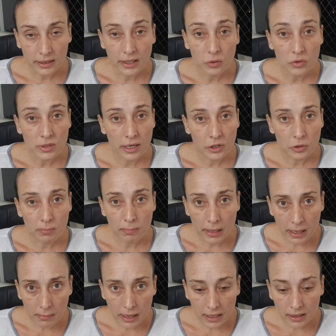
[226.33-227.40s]
Tem um site
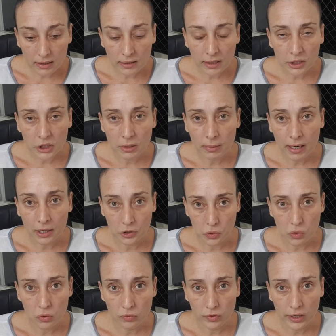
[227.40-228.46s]
bem bacana que chama
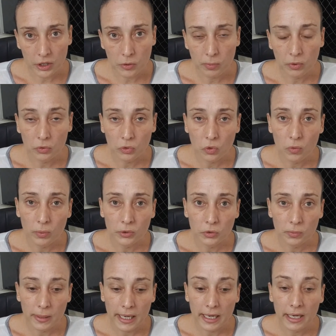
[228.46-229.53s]

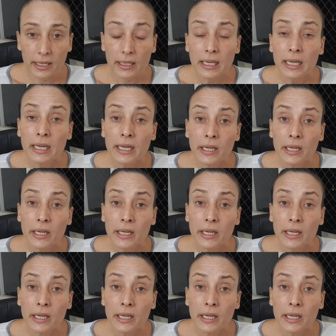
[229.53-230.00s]
cachorroverde.com.br.